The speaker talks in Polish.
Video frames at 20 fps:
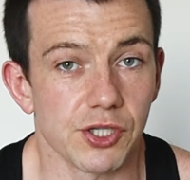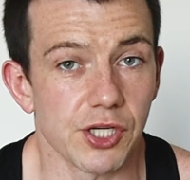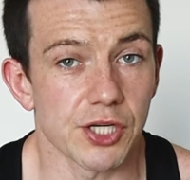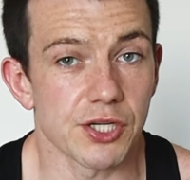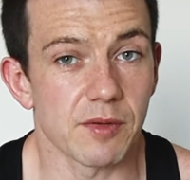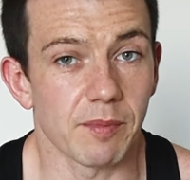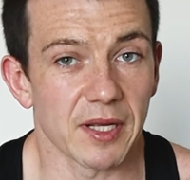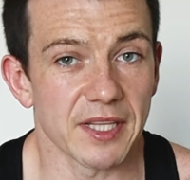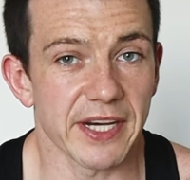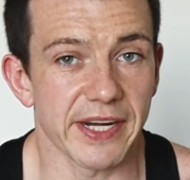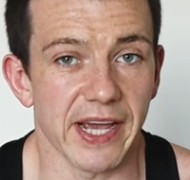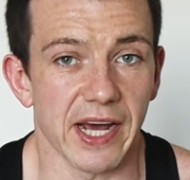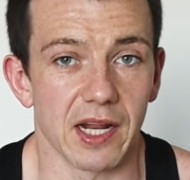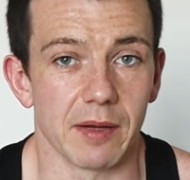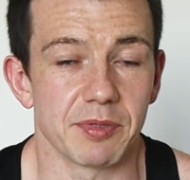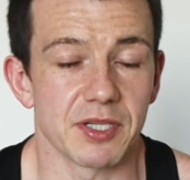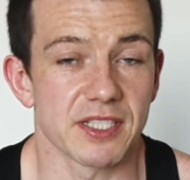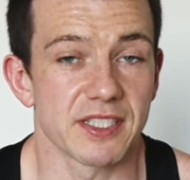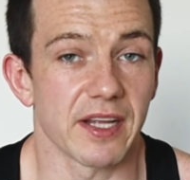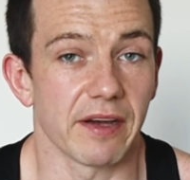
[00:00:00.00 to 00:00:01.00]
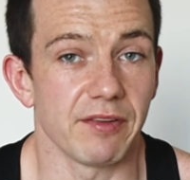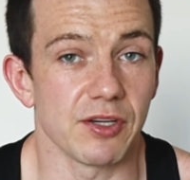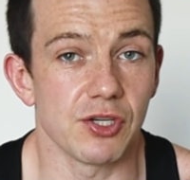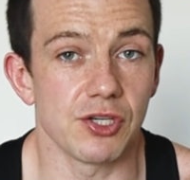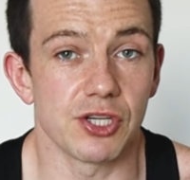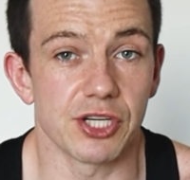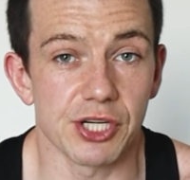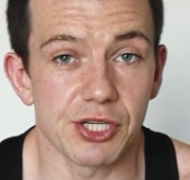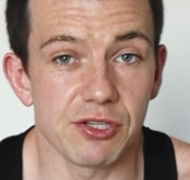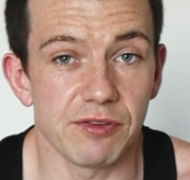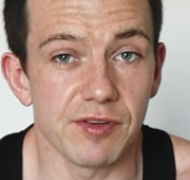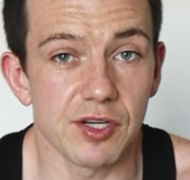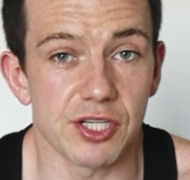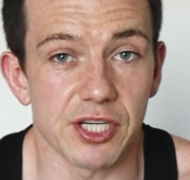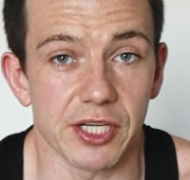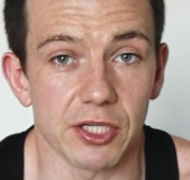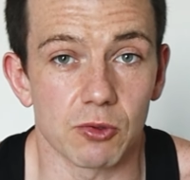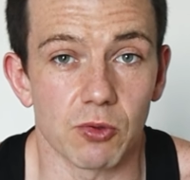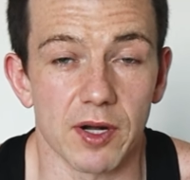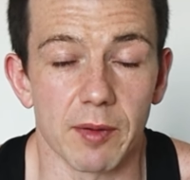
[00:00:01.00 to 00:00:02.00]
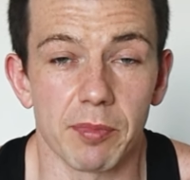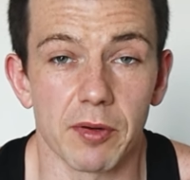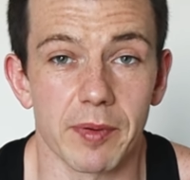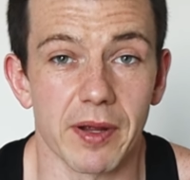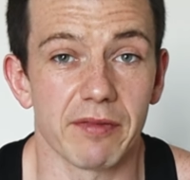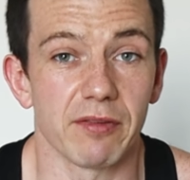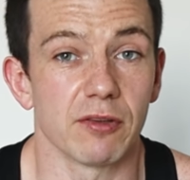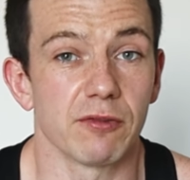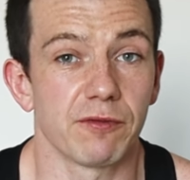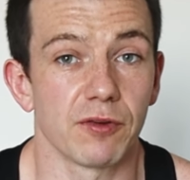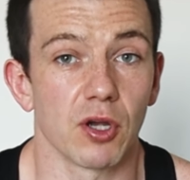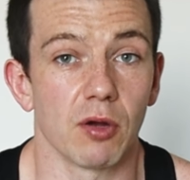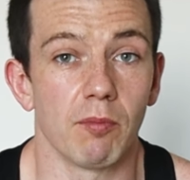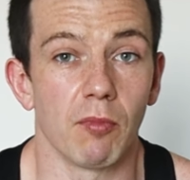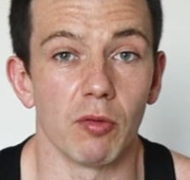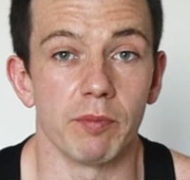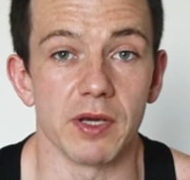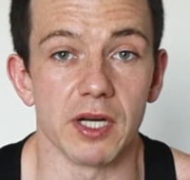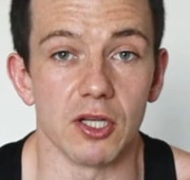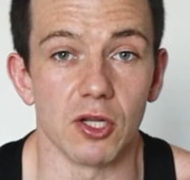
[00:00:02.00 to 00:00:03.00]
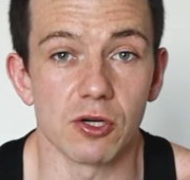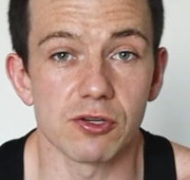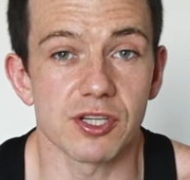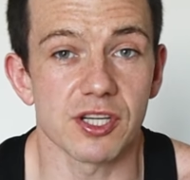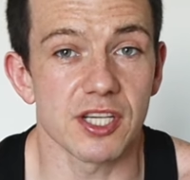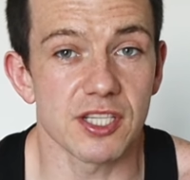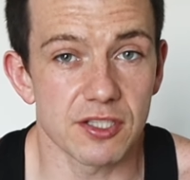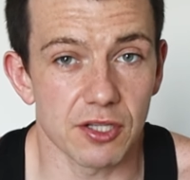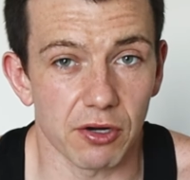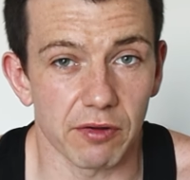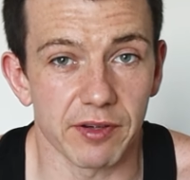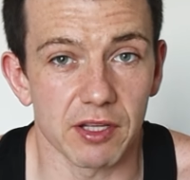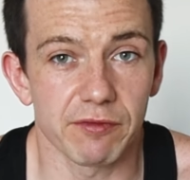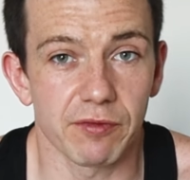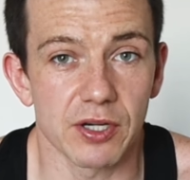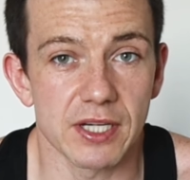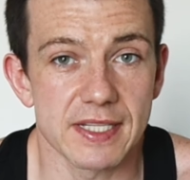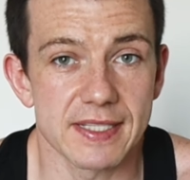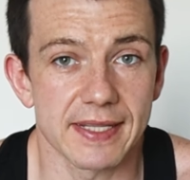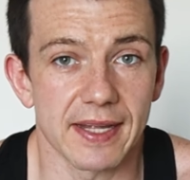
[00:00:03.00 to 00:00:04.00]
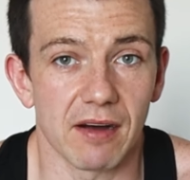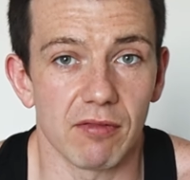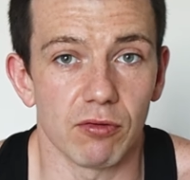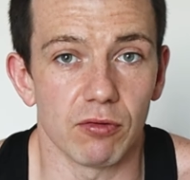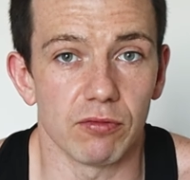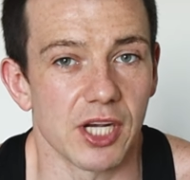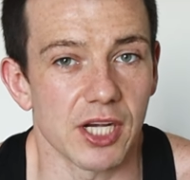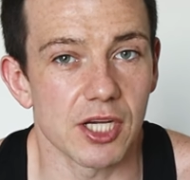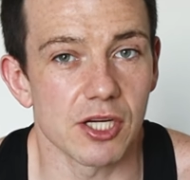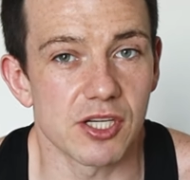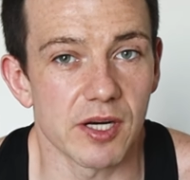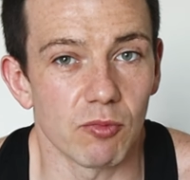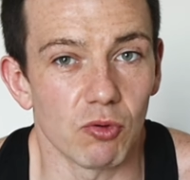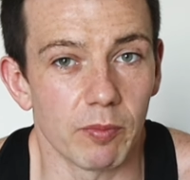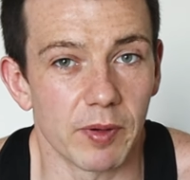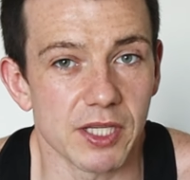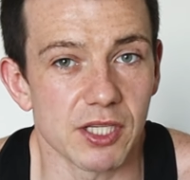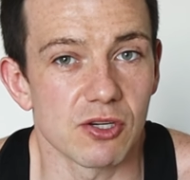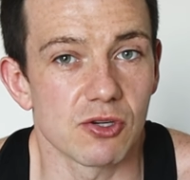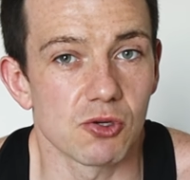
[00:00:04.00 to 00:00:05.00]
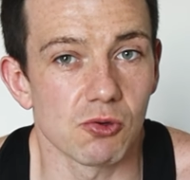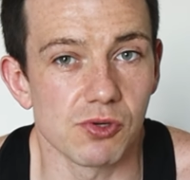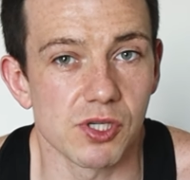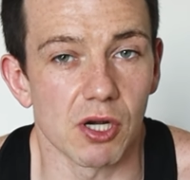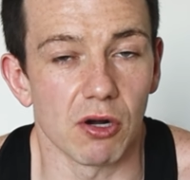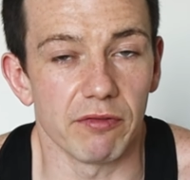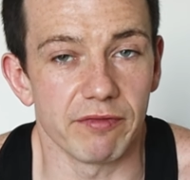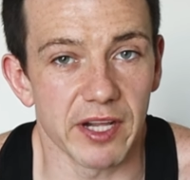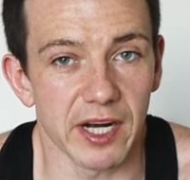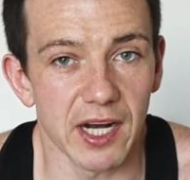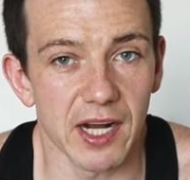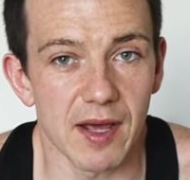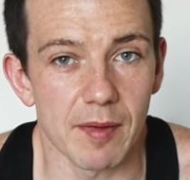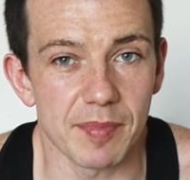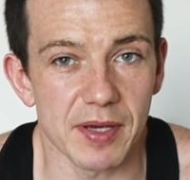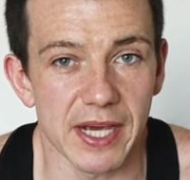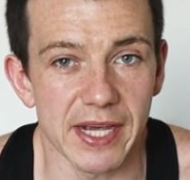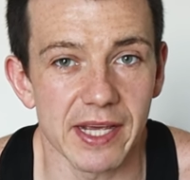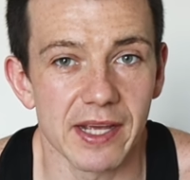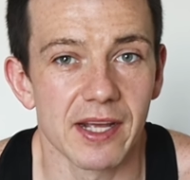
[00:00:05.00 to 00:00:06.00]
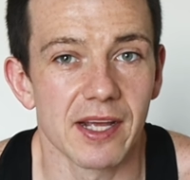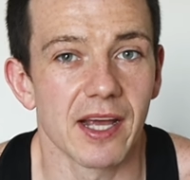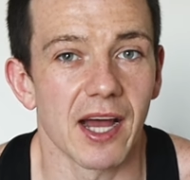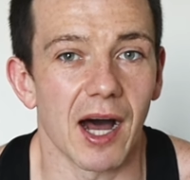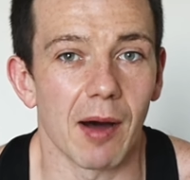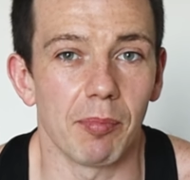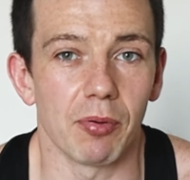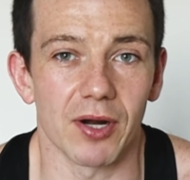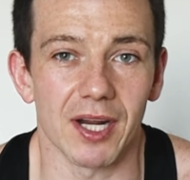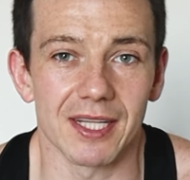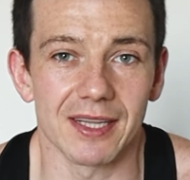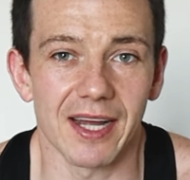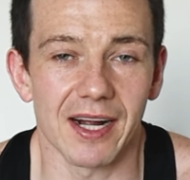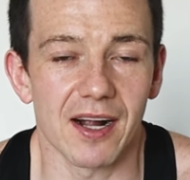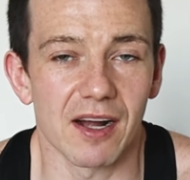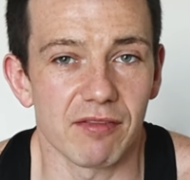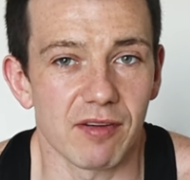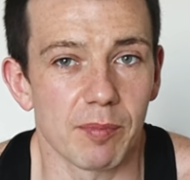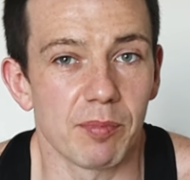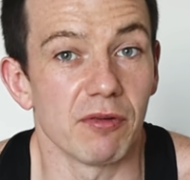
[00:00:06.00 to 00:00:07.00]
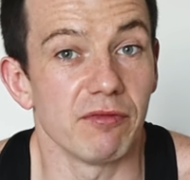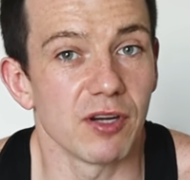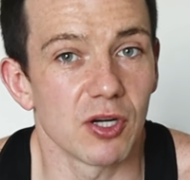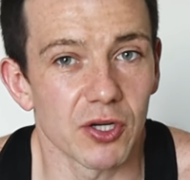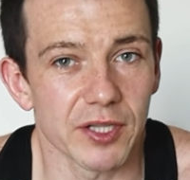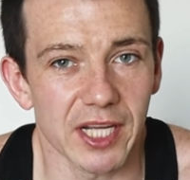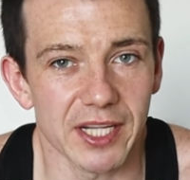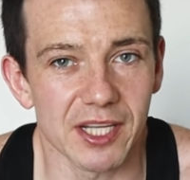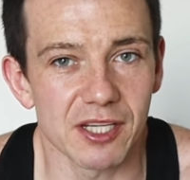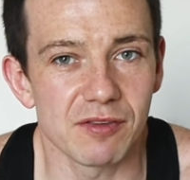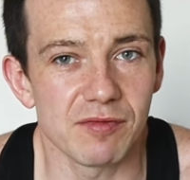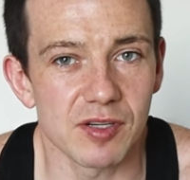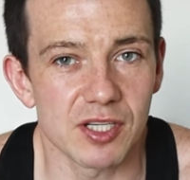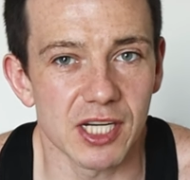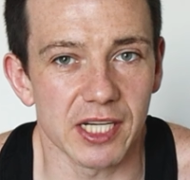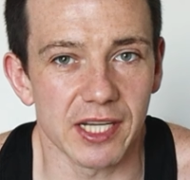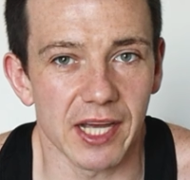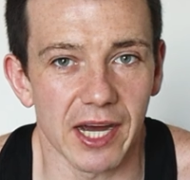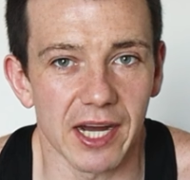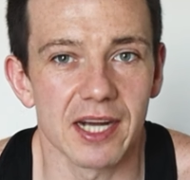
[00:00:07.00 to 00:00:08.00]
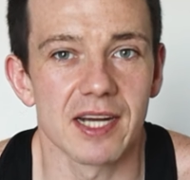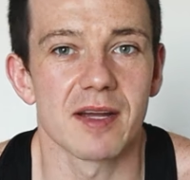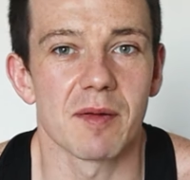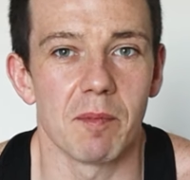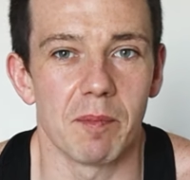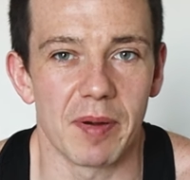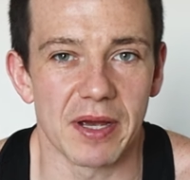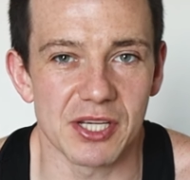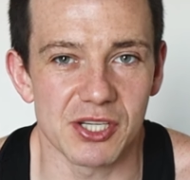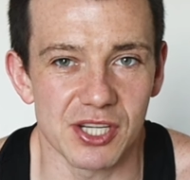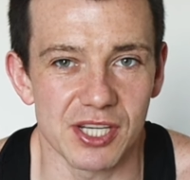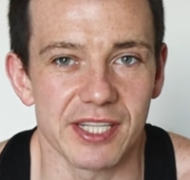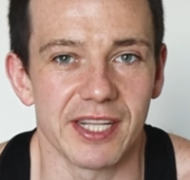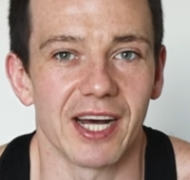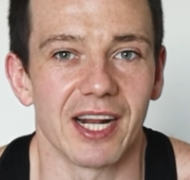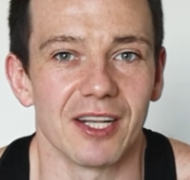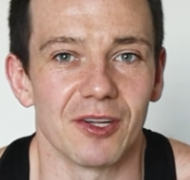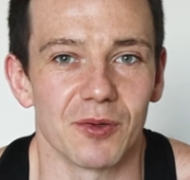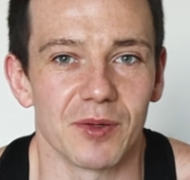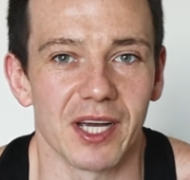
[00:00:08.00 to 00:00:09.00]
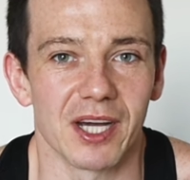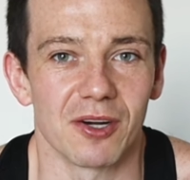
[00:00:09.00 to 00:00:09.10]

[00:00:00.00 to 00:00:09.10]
W dzisiejszym materiale przedstawię ci 6 ćwiczeń, które poprawią twoją mobilność i zdrowie twoich stawów, dzięki czemu będziesz czuł się o wiele lepiej, a poranna kawa po wykonanych ćwiczeniach będzie idealną